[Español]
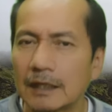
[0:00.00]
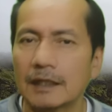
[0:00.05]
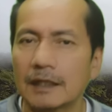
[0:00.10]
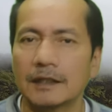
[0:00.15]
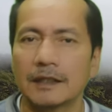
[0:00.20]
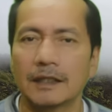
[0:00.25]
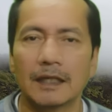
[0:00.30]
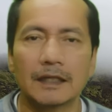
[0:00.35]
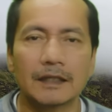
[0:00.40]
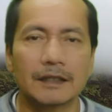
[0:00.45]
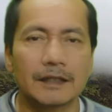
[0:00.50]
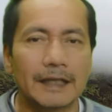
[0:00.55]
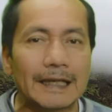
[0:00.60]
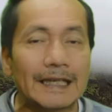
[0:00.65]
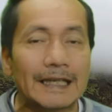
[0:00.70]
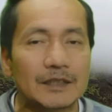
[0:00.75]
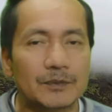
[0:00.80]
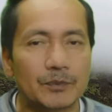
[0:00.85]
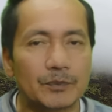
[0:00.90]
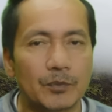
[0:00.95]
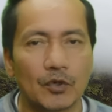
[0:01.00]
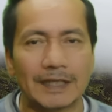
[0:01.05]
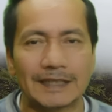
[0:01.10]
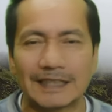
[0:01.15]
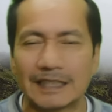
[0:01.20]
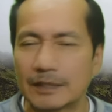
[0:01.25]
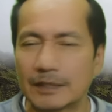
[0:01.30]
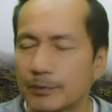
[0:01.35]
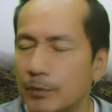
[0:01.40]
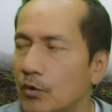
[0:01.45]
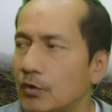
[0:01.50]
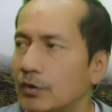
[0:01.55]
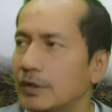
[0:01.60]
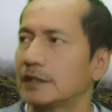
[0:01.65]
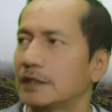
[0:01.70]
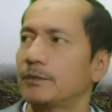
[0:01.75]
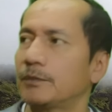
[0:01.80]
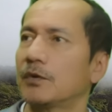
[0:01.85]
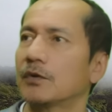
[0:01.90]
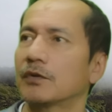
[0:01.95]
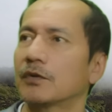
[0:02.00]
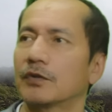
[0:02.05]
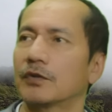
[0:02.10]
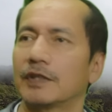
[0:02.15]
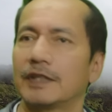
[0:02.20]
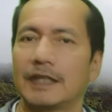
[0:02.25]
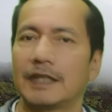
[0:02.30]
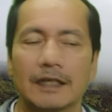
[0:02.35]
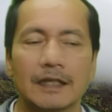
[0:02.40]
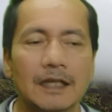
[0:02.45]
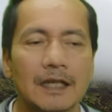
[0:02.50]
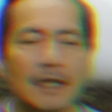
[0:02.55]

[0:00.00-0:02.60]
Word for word: cantidad de esponjas, esponjas por doquier.